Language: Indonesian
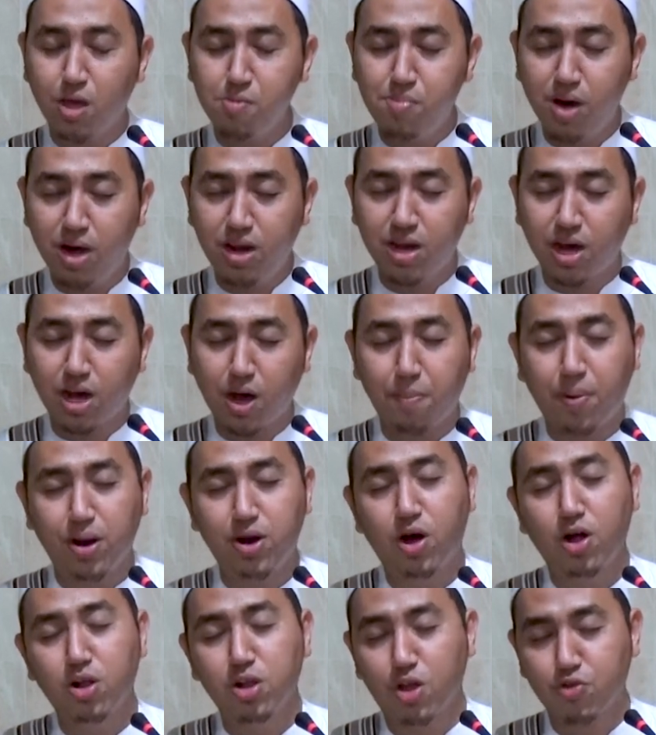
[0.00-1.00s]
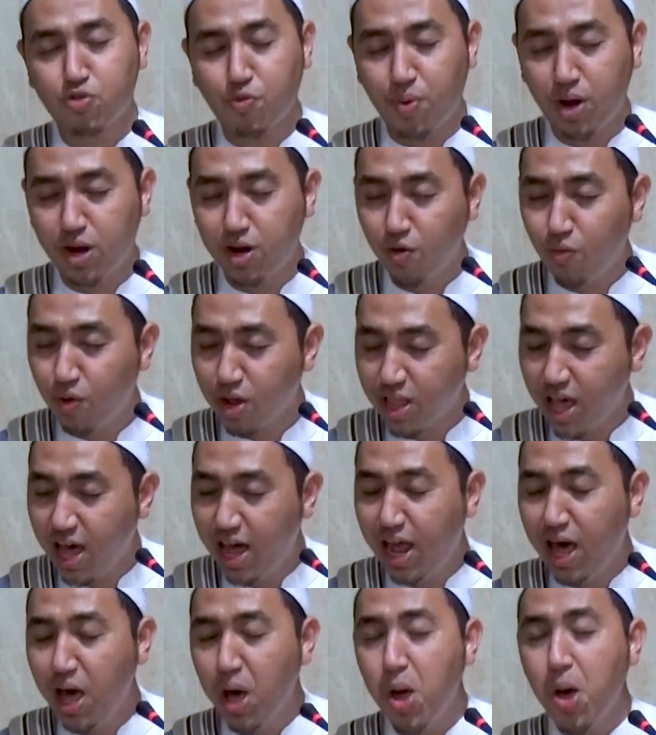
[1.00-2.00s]
ibadah kepada Allah Subhanahu wa
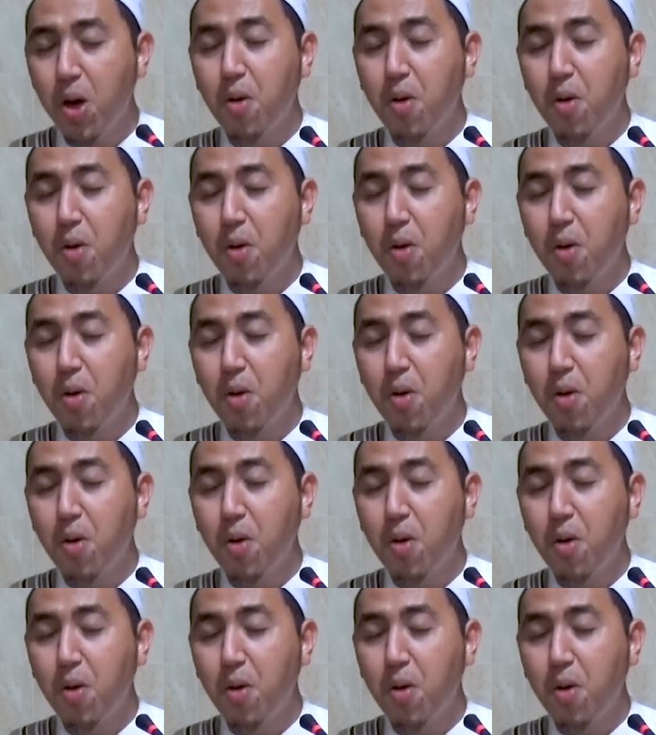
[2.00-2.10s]
taala